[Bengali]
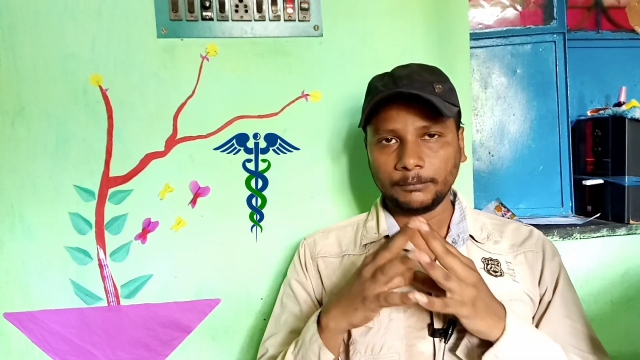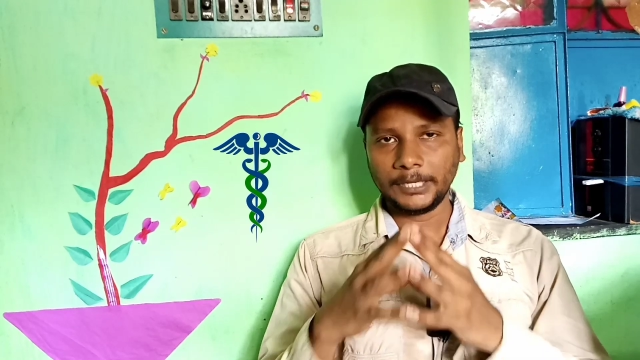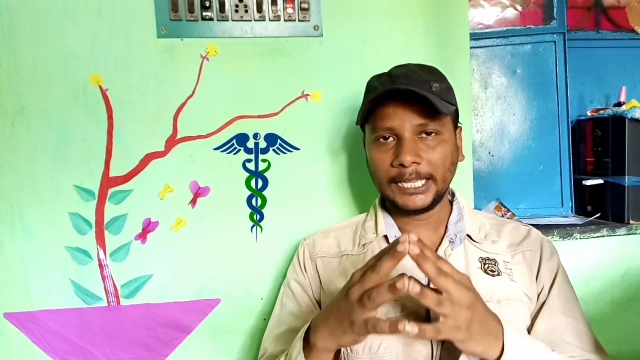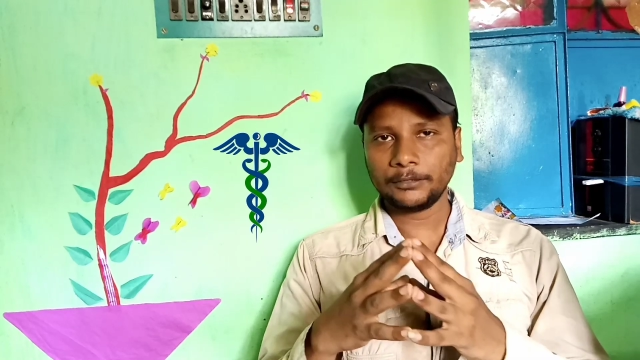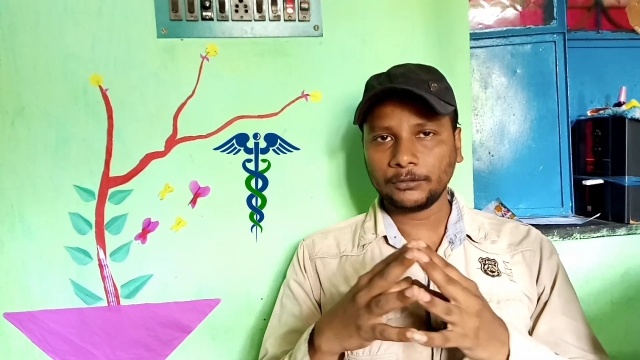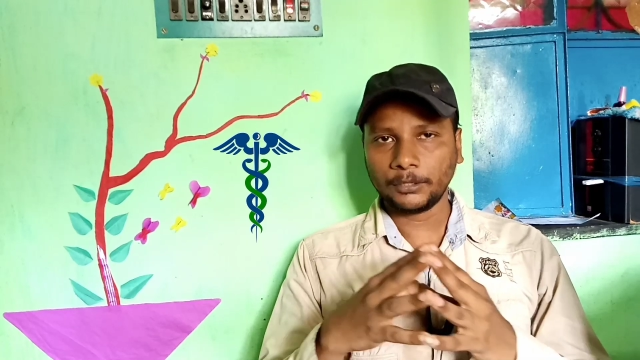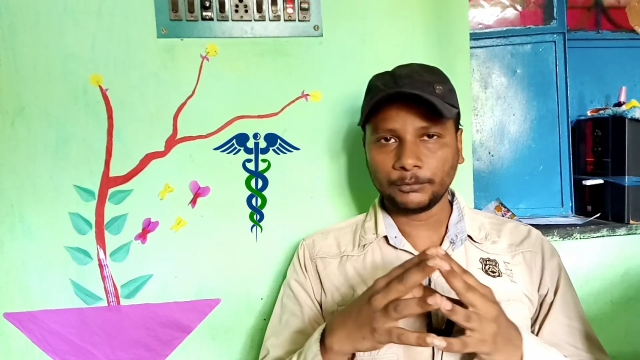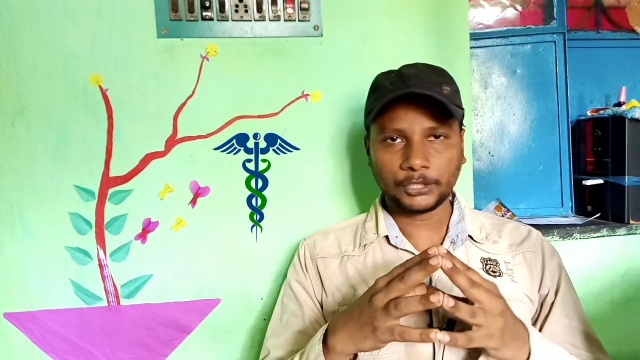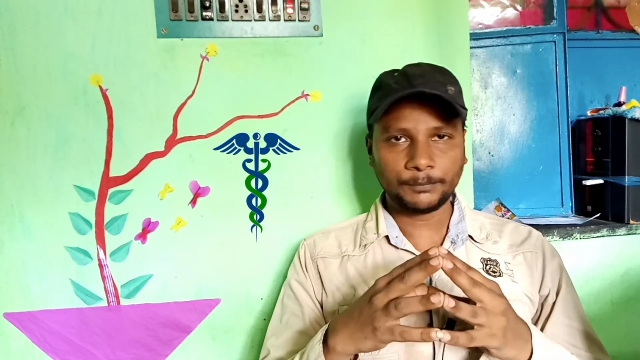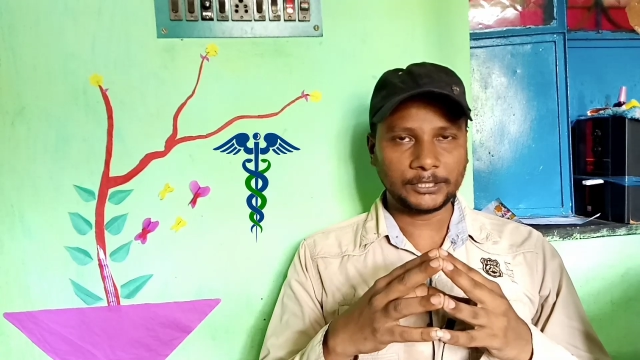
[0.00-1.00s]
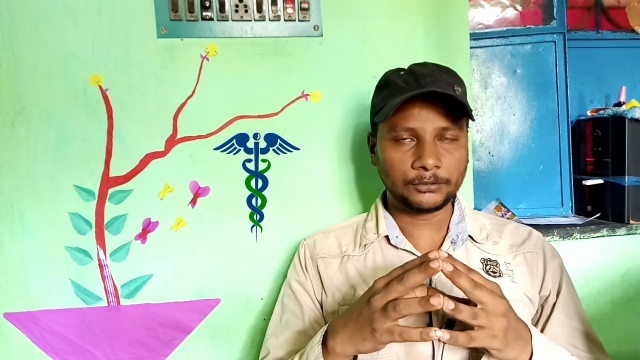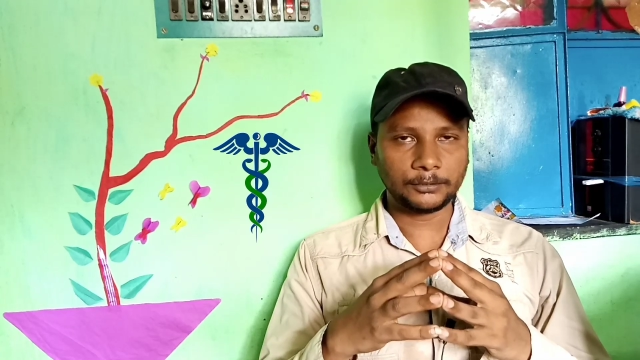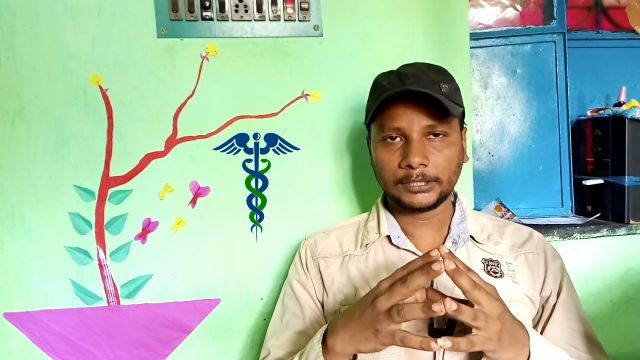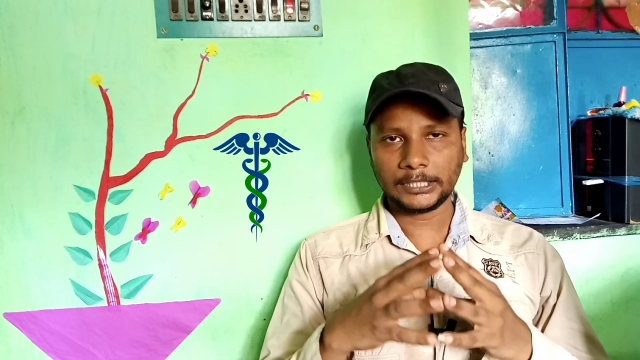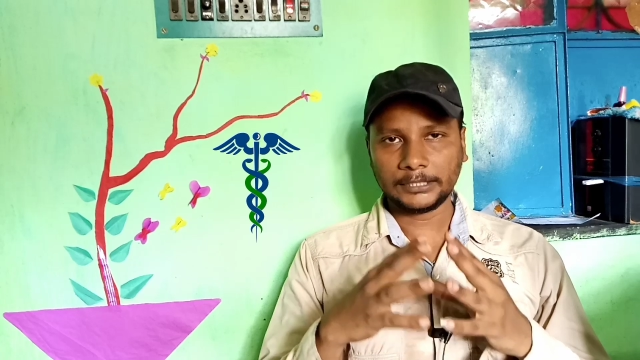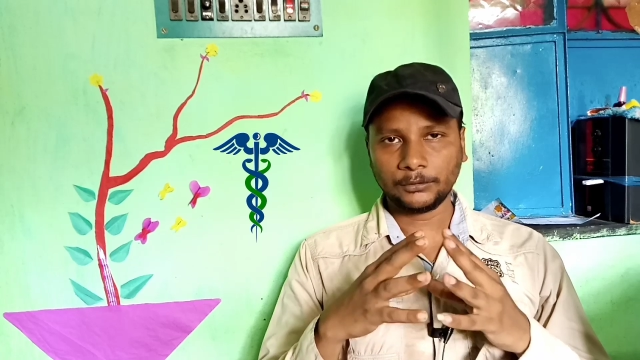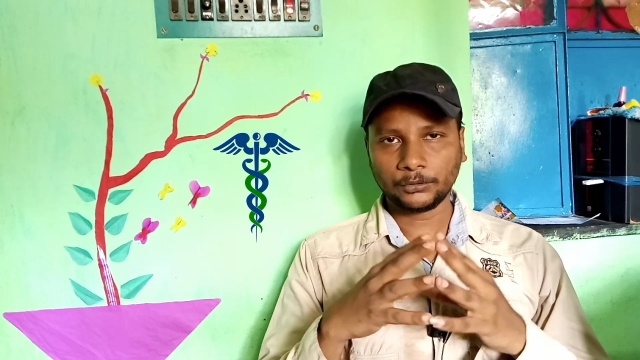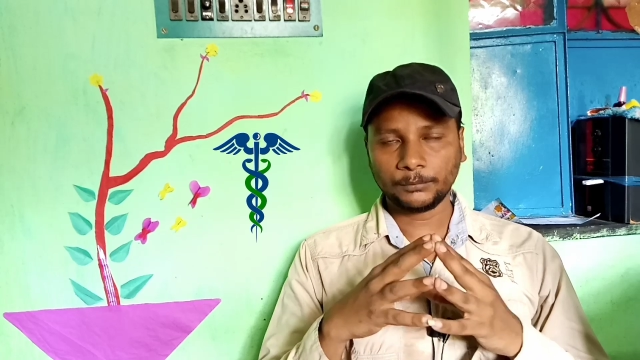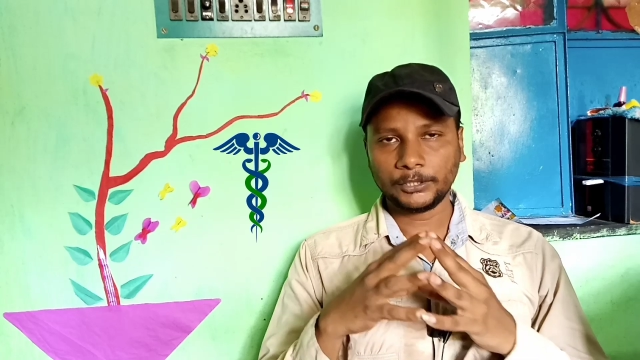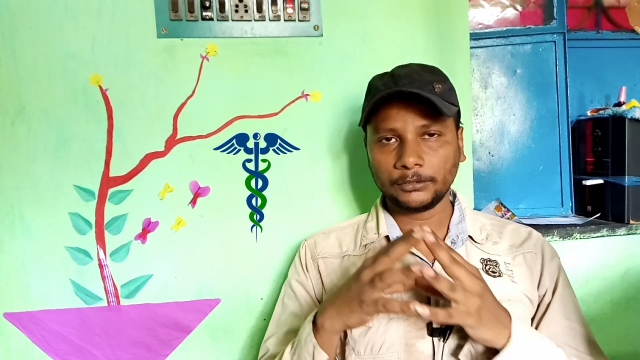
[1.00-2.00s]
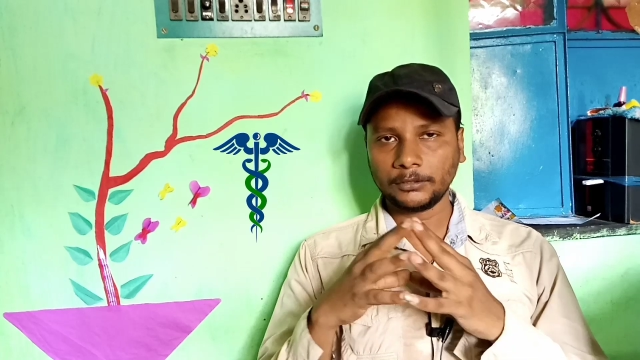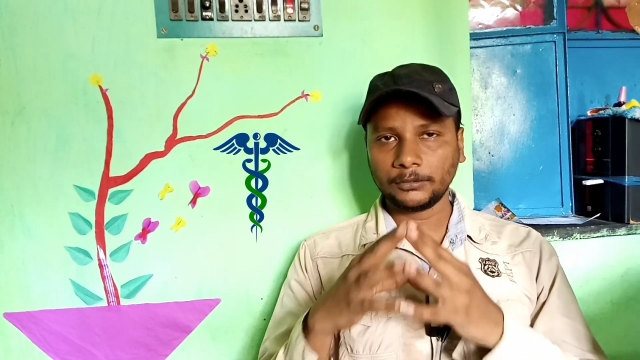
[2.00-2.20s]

বেল আইকন অবশ্যই প্রেস করে দেবেন তাতে নতুন ভিডিওগুলো